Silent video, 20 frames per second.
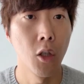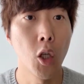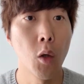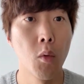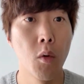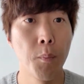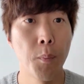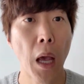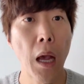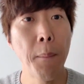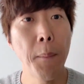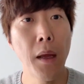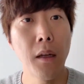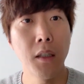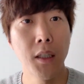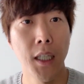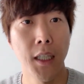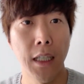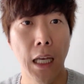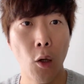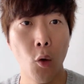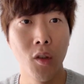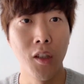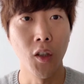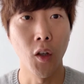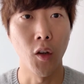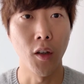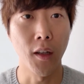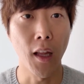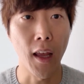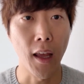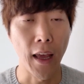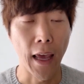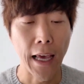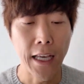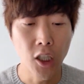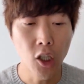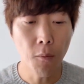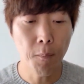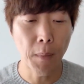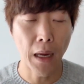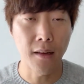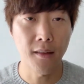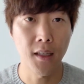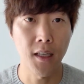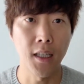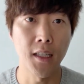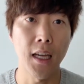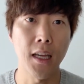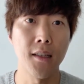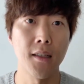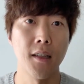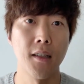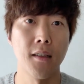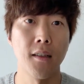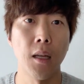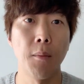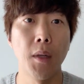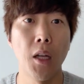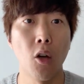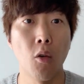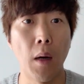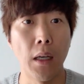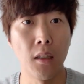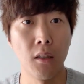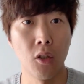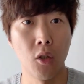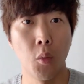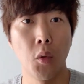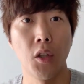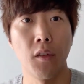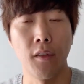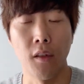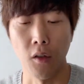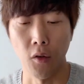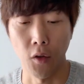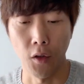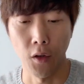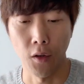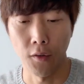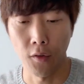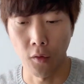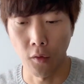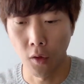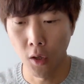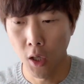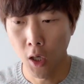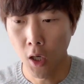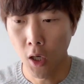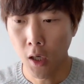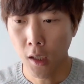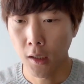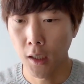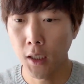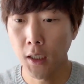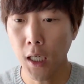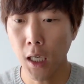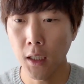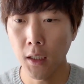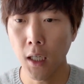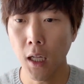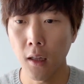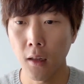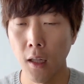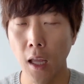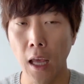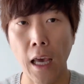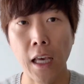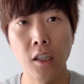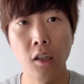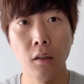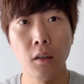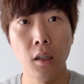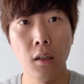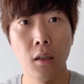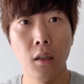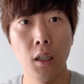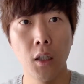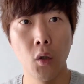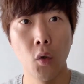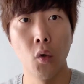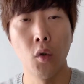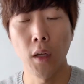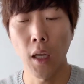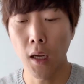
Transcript: 여러분 팩맨을 제가 예로 든 건데 에이전 베이스 디자인 시스템이라고 많이 들어보셨을 거예요. 그래서 디자인을 할 때 에이전트들을 이용을